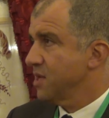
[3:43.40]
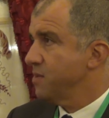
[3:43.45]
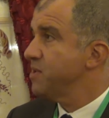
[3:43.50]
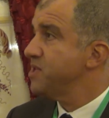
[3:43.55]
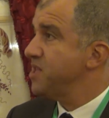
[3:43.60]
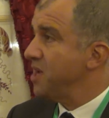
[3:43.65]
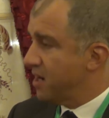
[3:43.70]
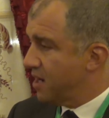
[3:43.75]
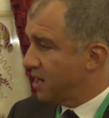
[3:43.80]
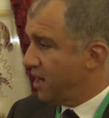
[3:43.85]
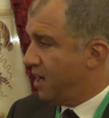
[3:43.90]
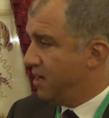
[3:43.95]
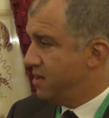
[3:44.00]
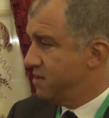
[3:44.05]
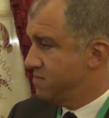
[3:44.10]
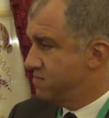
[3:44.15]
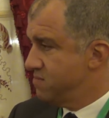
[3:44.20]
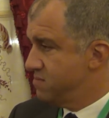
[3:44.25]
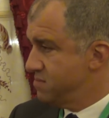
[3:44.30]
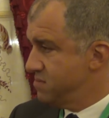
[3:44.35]
بترجع
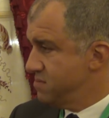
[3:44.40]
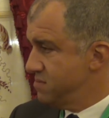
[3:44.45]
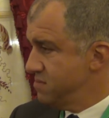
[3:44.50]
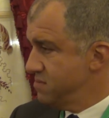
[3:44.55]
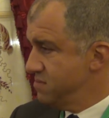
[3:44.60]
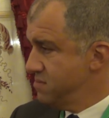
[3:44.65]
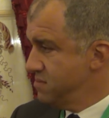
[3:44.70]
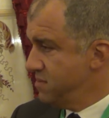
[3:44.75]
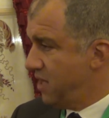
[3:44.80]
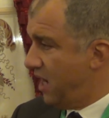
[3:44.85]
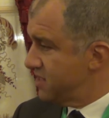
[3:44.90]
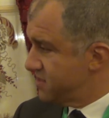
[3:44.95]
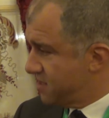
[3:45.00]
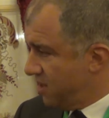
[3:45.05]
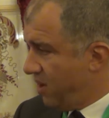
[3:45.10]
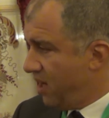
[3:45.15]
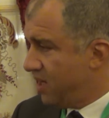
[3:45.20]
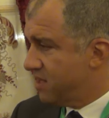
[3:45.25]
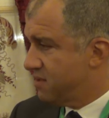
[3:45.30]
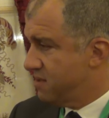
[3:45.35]

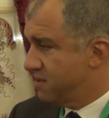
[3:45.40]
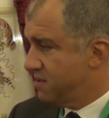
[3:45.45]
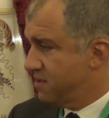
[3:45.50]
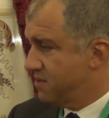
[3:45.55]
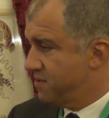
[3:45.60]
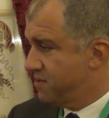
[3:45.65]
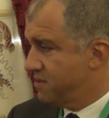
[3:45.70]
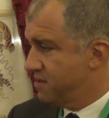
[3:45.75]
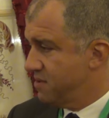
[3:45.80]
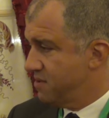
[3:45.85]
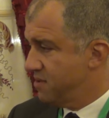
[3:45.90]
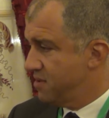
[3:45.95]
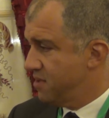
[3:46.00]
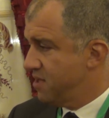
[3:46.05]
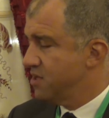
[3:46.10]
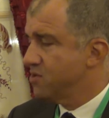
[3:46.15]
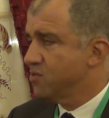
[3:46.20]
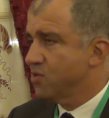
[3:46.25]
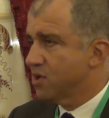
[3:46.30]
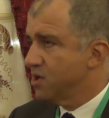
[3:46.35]
عايزه وقت
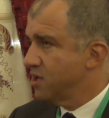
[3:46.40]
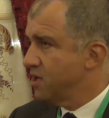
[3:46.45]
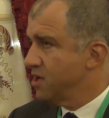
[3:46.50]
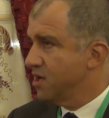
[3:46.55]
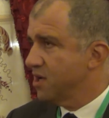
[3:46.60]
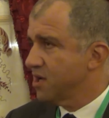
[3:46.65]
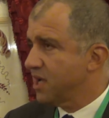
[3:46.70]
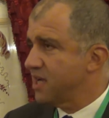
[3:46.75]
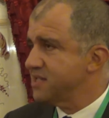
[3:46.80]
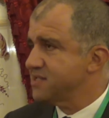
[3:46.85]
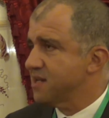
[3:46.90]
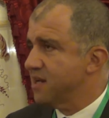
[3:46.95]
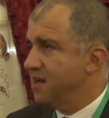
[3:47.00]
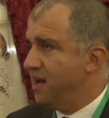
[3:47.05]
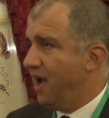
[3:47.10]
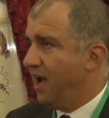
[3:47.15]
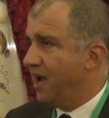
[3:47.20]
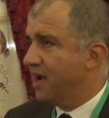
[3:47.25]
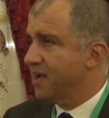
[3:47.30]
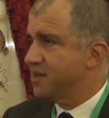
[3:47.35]
لانه الكسر
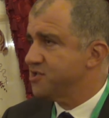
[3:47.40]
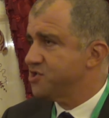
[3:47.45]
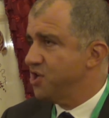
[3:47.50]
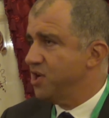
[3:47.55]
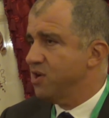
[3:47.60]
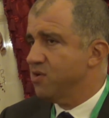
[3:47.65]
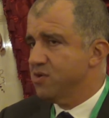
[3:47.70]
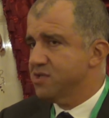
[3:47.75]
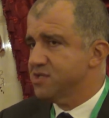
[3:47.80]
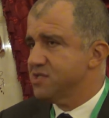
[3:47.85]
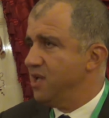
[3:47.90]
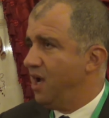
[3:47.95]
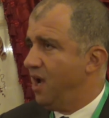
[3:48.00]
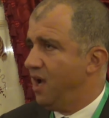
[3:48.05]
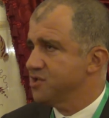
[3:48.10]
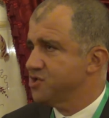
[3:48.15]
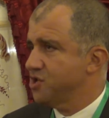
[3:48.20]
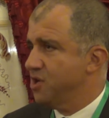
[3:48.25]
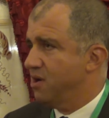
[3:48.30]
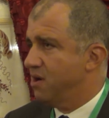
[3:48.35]
الحاجه شيء
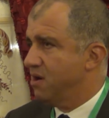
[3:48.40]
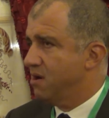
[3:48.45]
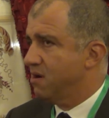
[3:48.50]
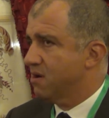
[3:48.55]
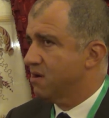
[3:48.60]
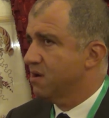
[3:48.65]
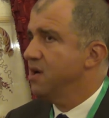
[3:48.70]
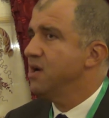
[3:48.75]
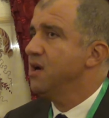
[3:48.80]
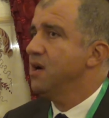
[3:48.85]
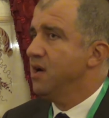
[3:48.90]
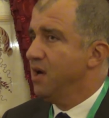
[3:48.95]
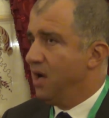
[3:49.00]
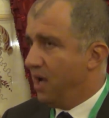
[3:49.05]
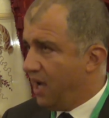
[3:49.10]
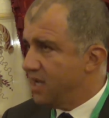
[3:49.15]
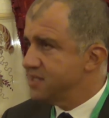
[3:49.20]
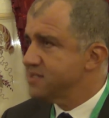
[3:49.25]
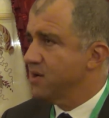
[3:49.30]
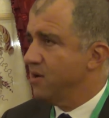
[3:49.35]
واصلاحها شيء اخر
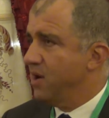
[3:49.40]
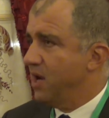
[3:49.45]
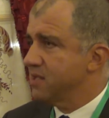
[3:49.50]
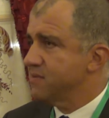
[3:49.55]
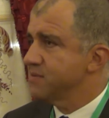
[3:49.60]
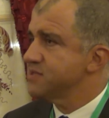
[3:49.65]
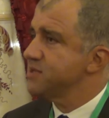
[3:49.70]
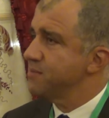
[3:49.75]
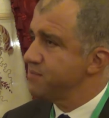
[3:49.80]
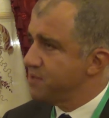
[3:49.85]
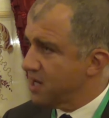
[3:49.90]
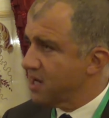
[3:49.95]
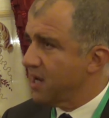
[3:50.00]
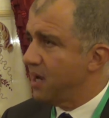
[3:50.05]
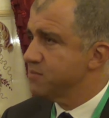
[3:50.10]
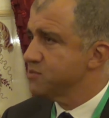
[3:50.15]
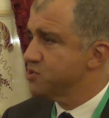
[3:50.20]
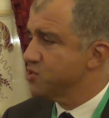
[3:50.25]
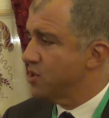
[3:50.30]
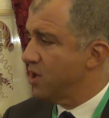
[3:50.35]
عايزه وقت بس
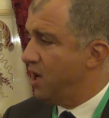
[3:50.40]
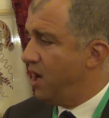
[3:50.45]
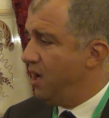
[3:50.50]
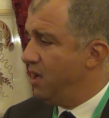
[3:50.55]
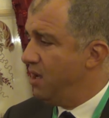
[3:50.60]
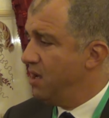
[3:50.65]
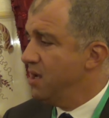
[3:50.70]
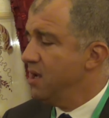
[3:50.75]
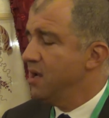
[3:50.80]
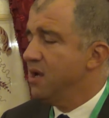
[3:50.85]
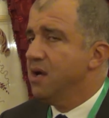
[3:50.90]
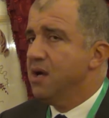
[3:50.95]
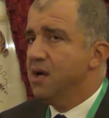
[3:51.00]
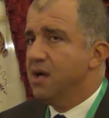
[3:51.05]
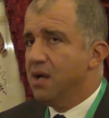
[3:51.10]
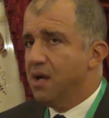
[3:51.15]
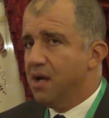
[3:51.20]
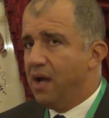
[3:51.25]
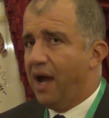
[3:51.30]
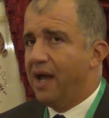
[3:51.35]
بترجع بسرعه
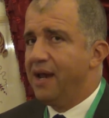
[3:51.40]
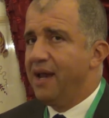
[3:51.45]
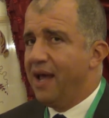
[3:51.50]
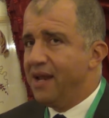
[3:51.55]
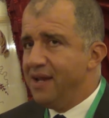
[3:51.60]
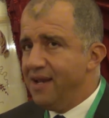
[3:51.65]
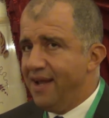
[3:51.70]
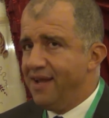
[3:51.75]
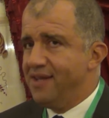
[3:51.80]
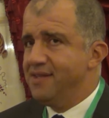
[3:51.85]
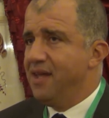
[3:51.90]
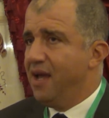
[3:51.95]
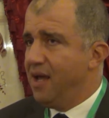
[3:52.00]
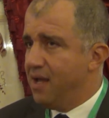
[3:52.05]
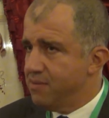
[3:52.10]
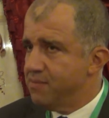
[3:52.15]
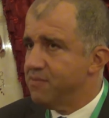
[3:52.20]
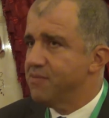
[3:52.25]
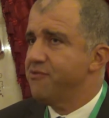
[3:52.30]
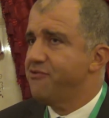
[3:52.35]
على الاقل
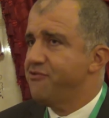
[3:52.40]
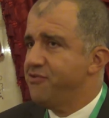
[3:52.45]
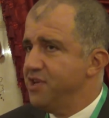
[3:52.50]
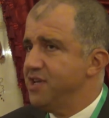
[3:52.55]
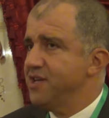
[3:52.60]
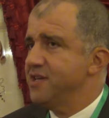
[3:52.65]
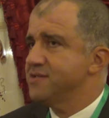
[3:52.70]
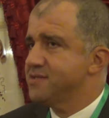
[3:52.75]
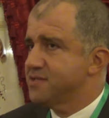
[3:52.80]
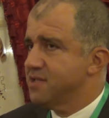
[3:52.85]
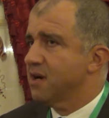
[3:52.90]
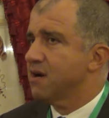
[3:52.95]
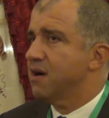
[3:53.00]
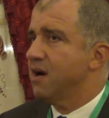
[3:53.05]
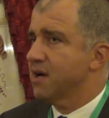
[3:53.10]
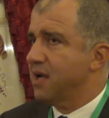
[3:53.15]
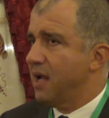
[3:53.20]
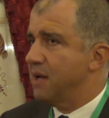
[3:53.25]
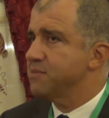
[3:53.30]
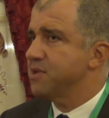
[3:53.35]
احنا في
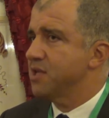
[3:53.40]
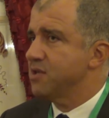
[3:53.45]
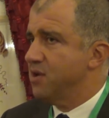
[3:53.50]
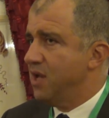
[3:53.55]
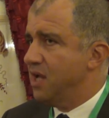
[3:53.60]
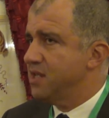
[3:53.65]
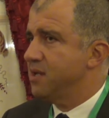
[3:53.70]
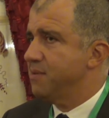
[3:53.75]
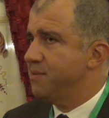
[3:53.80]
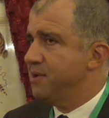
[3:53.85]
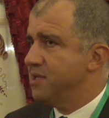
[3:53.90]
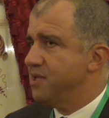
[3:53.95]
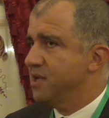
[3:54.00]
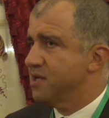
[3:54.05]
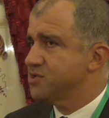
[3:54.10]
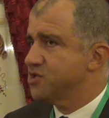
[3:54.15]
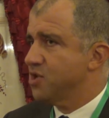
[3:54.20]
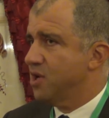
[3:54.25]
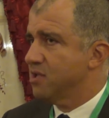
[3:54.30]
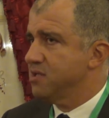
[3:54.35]
ثقه جامده دلوقتي بينا
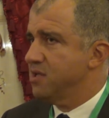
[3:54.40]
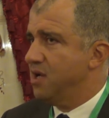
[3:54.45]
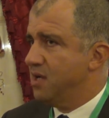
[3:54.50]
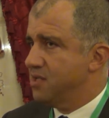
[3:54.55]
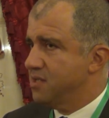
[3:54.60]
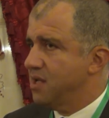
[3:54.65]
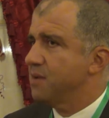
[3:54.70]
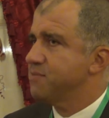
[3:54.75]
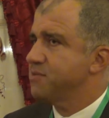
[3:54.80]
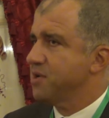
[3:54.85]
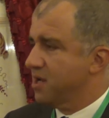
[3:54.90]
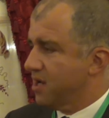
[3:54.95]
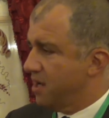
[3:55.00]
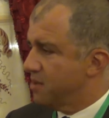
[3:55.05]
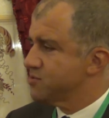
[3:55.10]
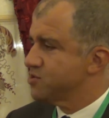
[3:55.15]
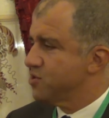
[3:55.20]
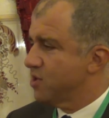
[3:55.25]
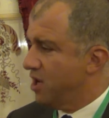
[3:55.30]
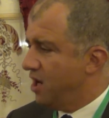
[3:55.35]
ان شاء الله انها بترجع
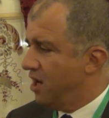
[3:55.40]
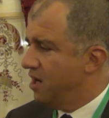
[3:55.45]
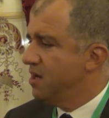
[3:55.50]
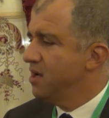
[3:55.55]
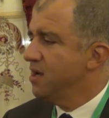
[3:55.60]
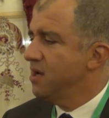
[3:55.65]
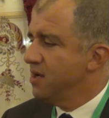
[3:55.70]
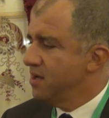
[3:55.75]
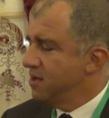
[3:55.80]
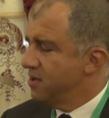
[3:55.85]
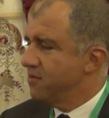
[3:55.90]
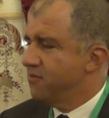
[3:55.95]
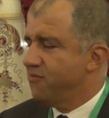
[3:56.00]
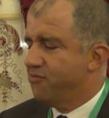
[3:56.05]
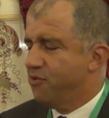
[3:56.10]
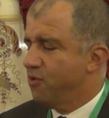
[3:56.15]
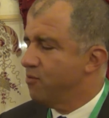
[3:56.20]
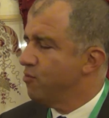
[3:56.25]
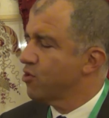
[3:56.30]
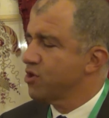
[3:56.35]
بسرعه
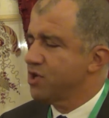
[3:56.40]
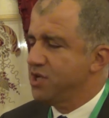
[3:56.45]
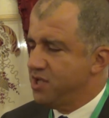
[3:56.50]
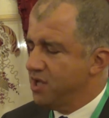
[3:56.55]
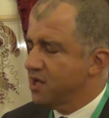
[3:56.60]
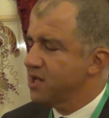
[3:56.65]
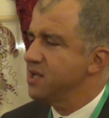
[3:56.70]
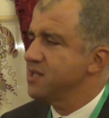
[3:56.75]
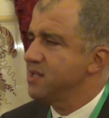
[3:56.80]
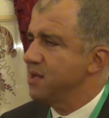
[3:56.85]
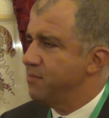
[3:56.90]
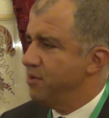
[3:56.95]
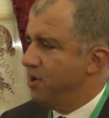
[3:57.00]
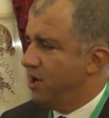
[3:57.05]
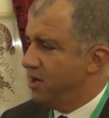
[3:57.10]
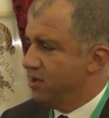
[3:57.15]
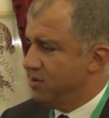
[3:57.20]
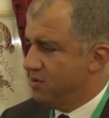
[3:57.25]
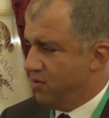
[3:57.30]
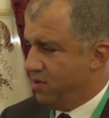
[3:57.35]
في امور كتير جدا
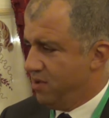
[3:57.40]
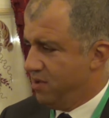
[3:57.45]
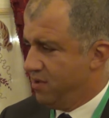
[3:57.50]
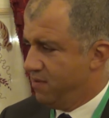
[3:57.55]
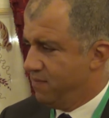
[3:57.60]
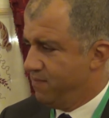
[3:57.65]
بيحلوها